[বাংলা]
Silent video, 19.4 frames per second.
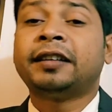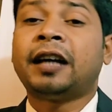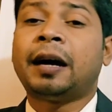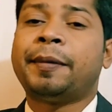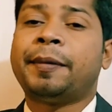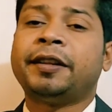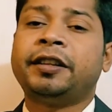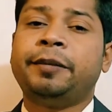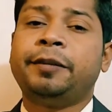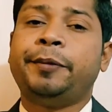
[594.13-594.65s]

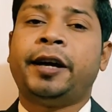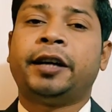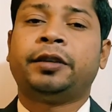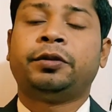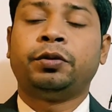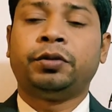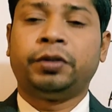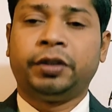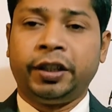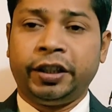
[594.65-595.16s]
তামাদি মেয়াদ
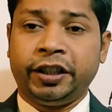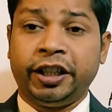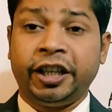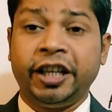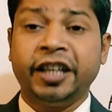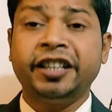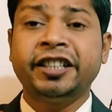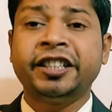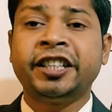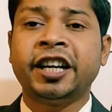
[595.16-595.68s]

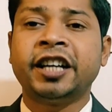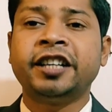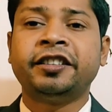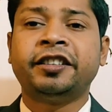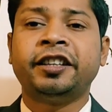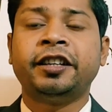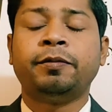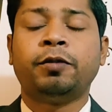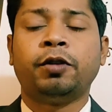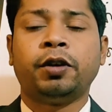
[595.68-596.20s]
উত্তীর্ণের শেষ
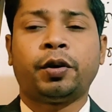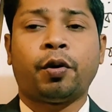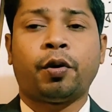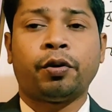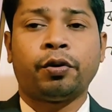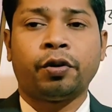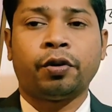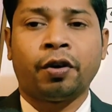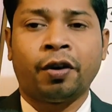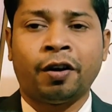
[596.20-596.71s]
দিন বলে
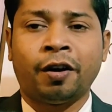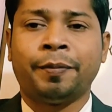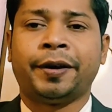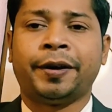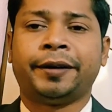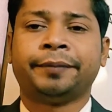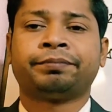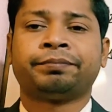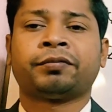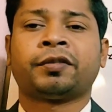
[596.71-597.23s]
গণ্য
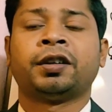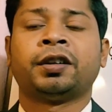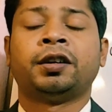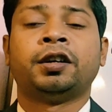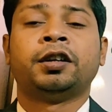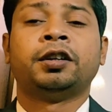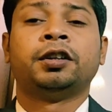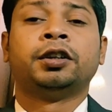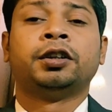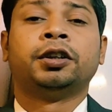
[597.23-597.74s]
হবে
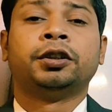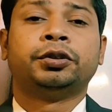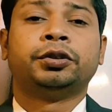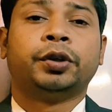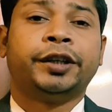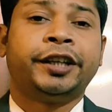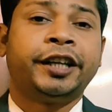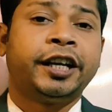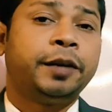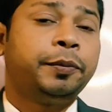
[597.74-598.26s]

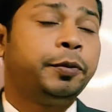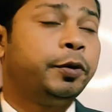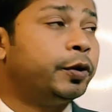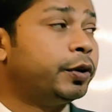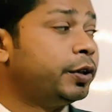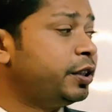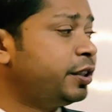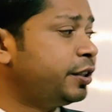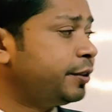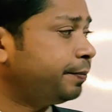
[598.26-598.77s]
তো ডিয়ার
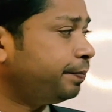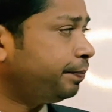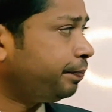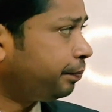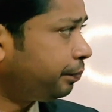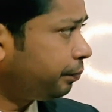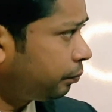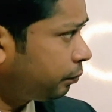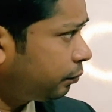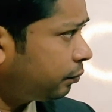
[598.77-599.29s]
ভিউয়ার্স
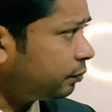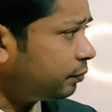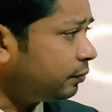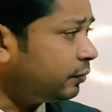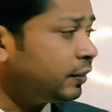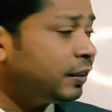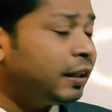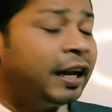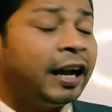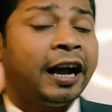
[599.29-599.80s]

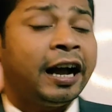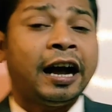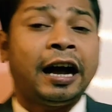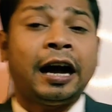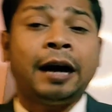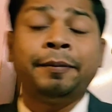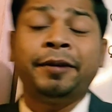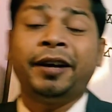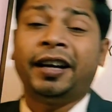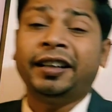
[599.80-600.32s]

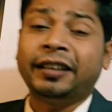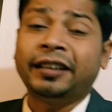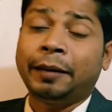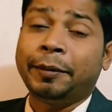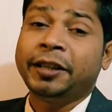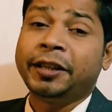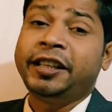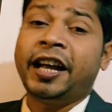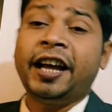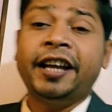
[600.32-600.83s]
আমরা
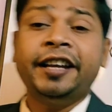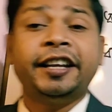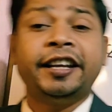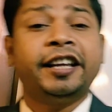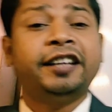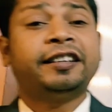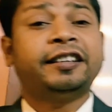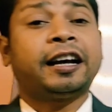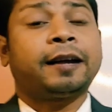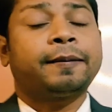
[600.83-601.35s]
তামাদি
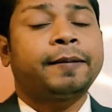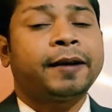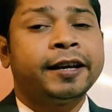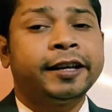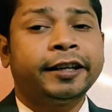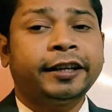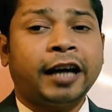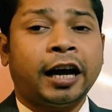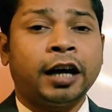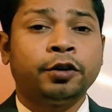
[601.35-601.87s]
আইনের
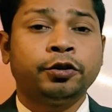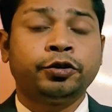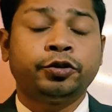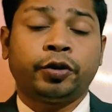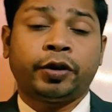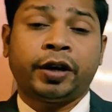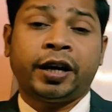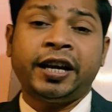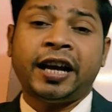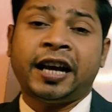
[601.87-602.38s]
ধারাবাহিক
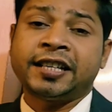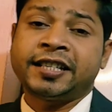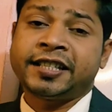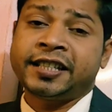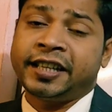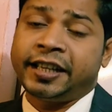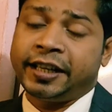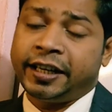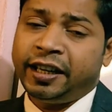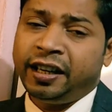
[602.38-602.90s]
আলোচনায় আজকে